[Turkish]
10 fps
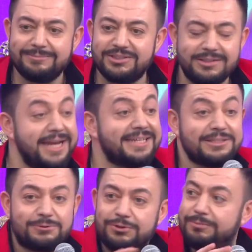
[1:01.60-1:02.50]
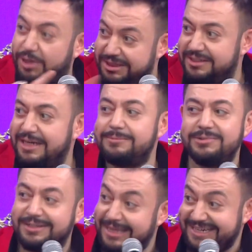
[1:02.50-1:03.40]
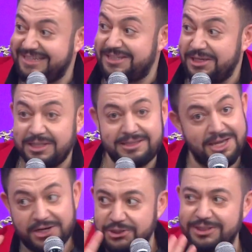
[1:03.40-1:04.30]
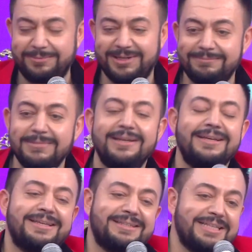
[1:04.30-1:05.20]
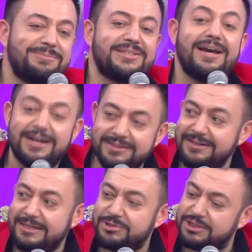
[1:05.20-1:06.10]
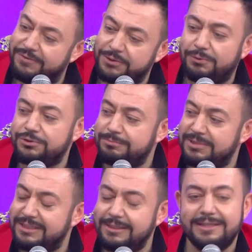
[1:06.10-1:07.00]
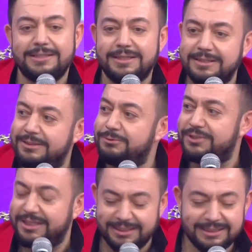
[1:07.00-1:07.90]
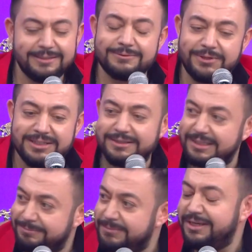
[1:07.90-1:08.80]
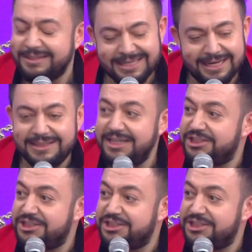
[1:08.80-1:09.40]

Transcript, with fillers: İnanır mısın? Herkese sordum bu Kadir İnanır mı? Herkes teyit etti. Yakışıklı bir adam. Dedim ki sen Kadir İnanır mısın? Evet koçum dedi. Adın ne dedi? Hüseyin dedi. Soyadın dedim. Kağıt